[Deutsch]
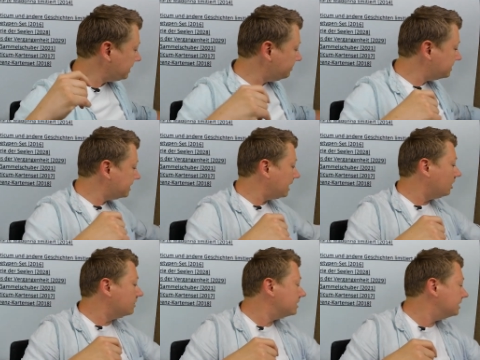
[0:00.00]
gibt es ja
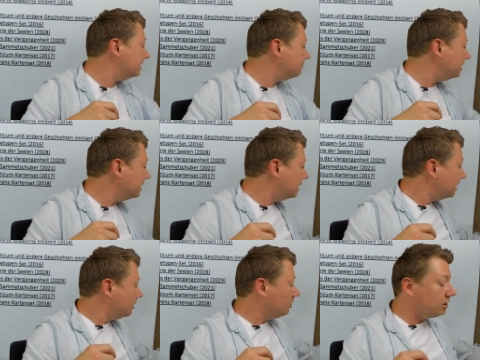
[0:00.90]
außerdem
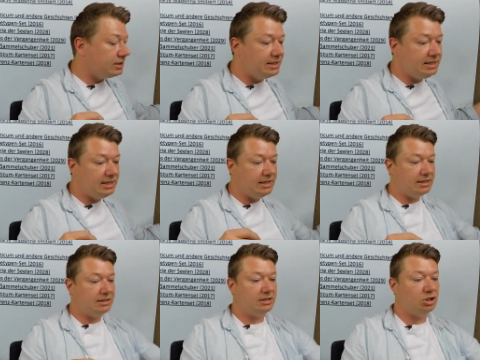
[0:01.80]
noch die
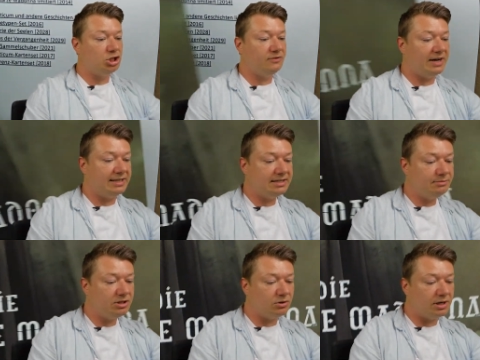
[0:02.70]
äh, Schwarze
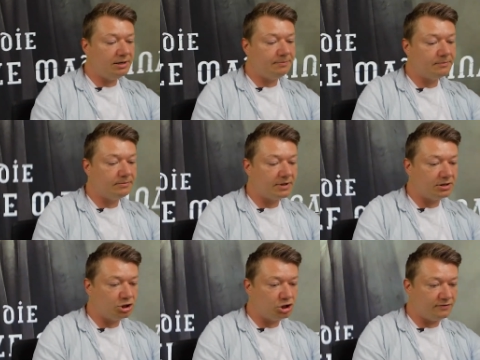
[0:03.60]
Madonna.
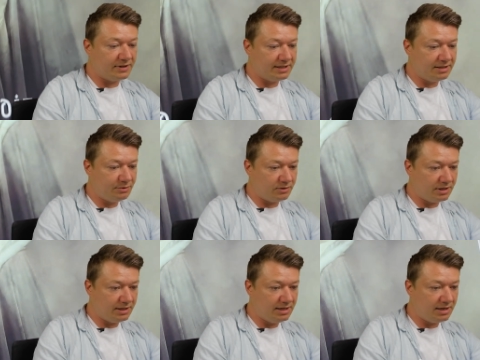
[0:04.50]
Schwarze Madonna
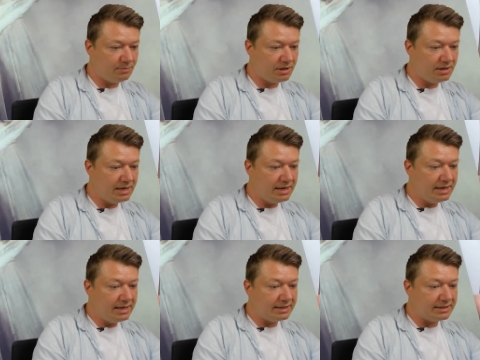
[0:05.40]
hier einmal.
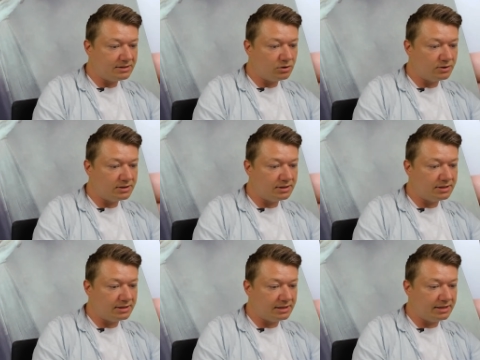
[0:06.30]
Das
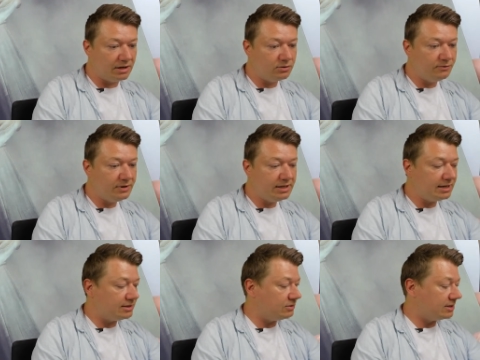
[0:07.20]
kostet äh, genauso viel.
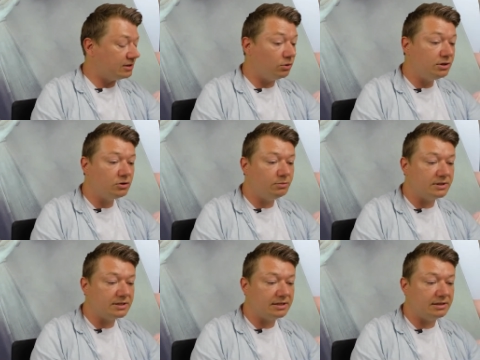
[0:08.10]
Also das Tarotikum
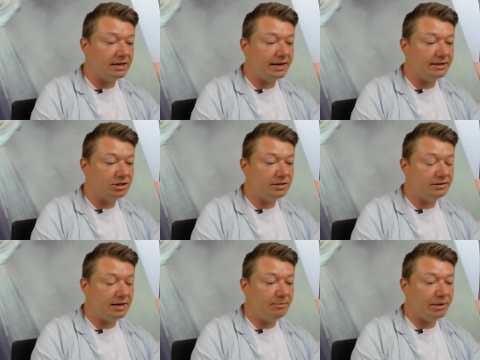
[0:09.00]
ist äh, eine
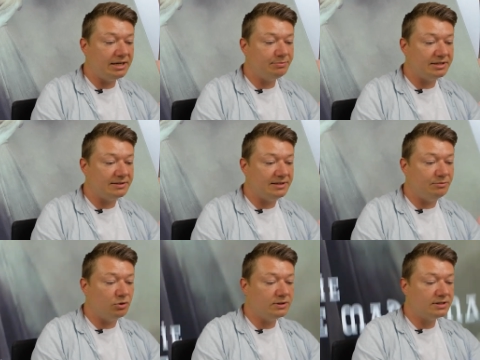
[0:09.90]
Geschichte, ein Band mit sieben
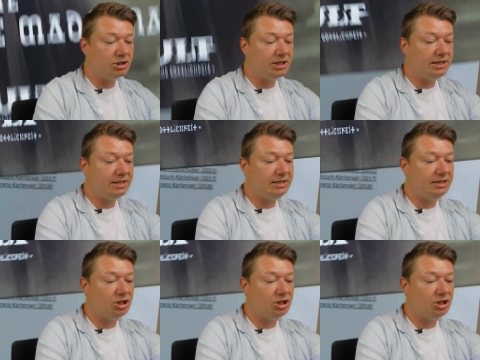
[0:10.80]
Kurzgeschichten. Die